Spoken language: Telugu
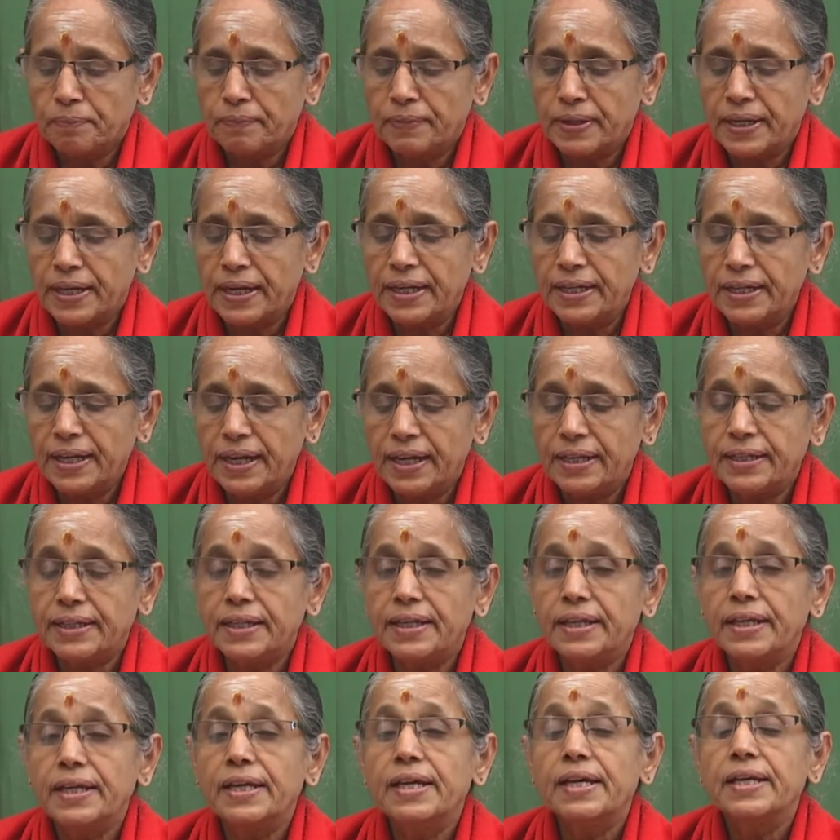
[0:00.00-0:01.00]

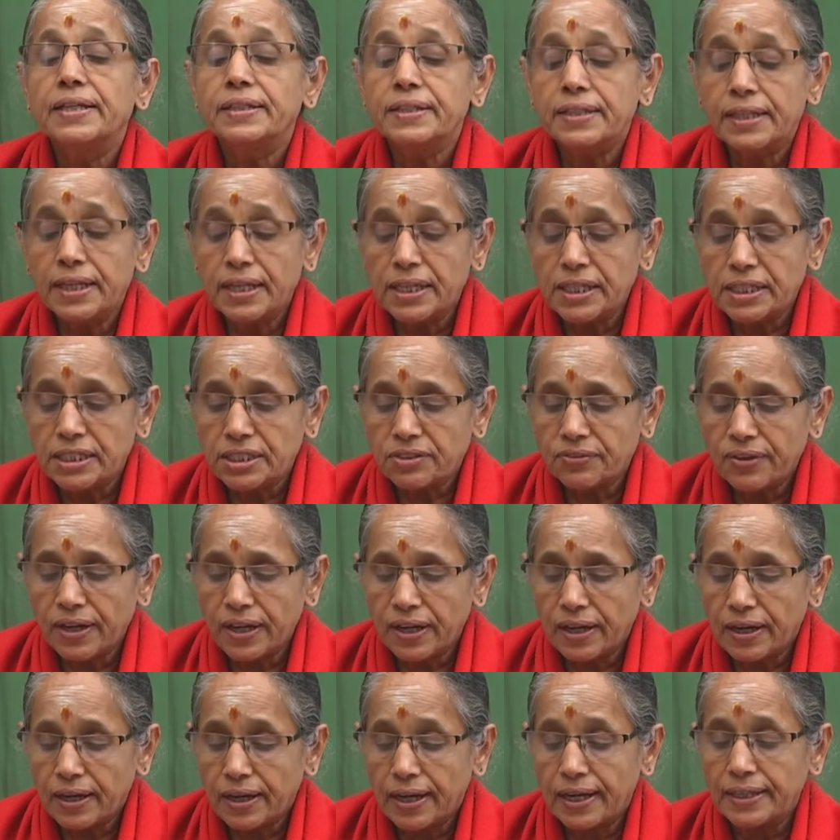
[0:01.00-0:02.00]
మరణాన్ని తీర్త్వ
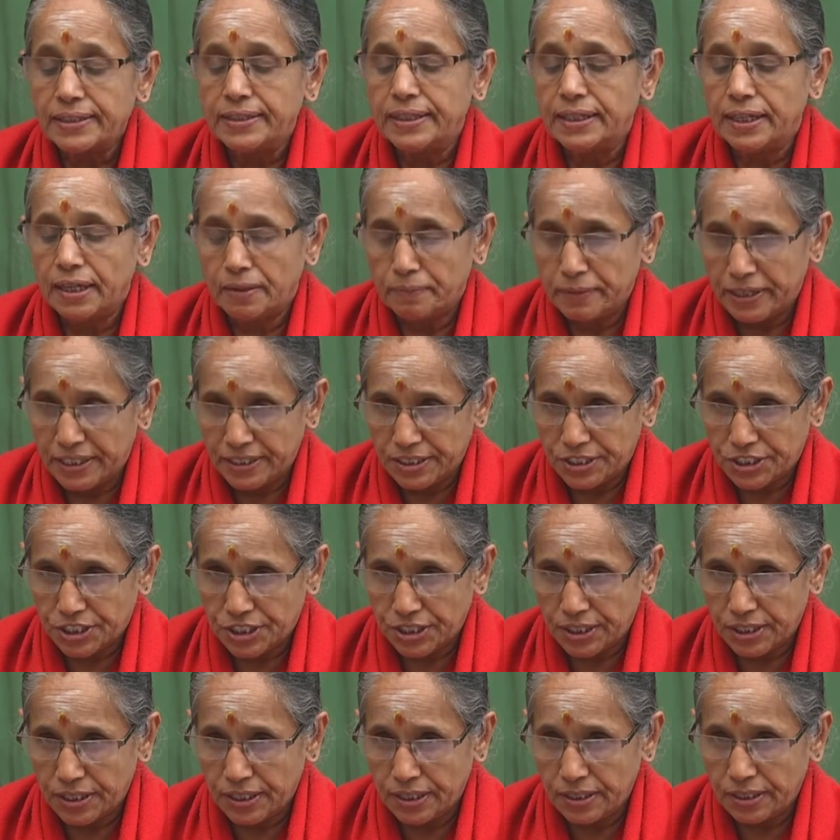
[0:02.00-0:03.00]

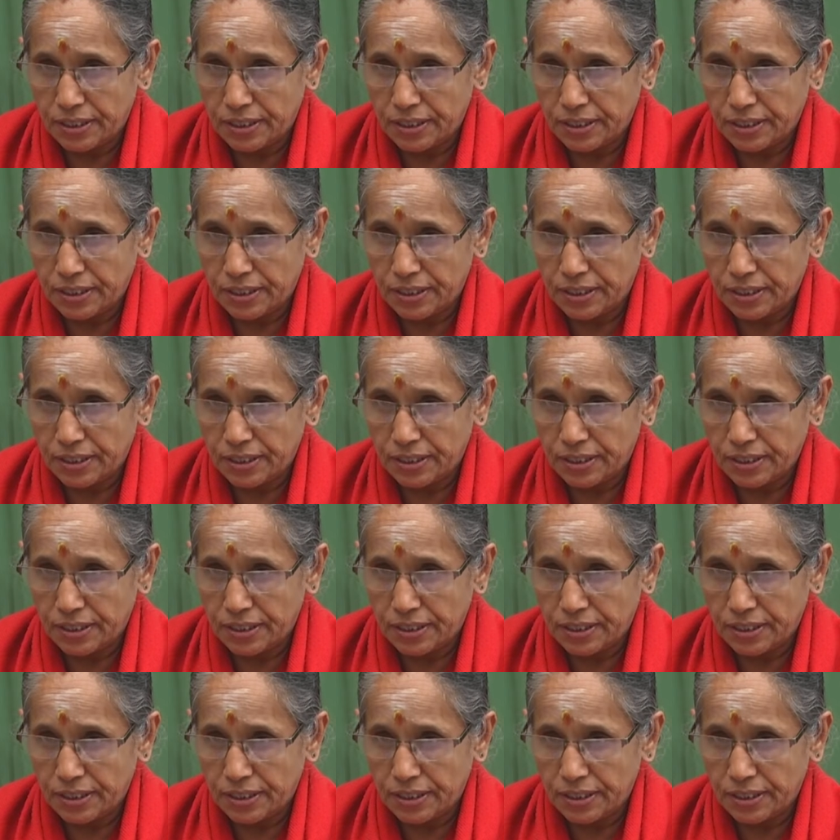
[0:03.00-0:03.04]
అధిగమించి